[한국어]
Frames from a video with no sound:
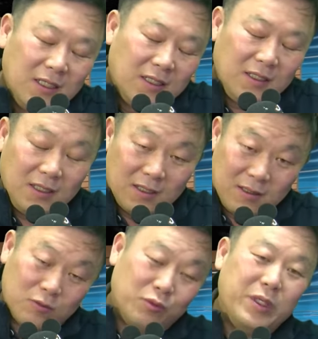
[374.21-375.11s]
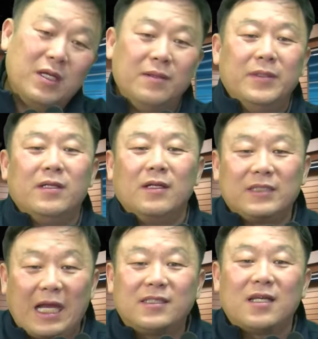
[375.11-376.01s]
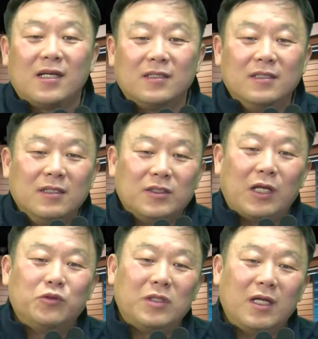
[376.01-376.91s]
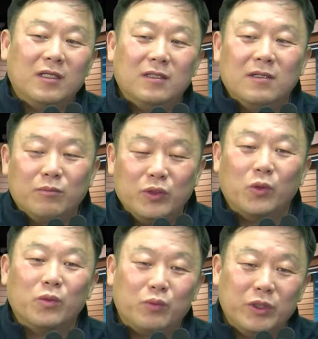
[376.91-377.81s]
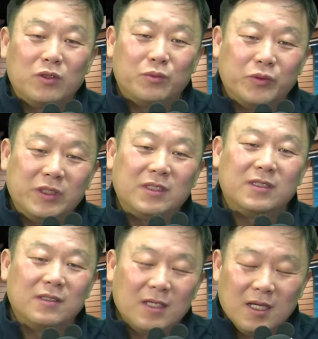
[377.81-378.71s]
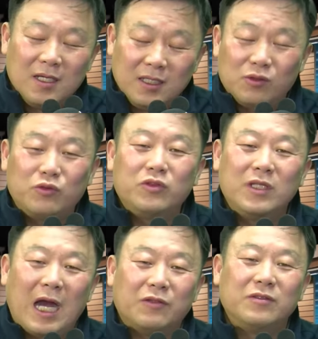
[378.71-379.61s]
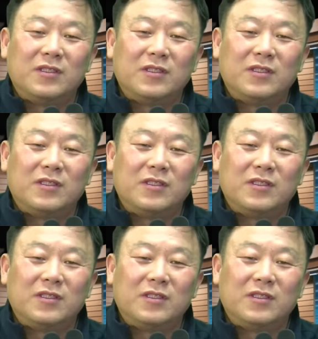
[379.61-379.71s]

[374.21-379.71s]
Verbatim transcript: 이걸 국민의힘을 사실상 자주자는 V1, V2, V3 이 수준이 아주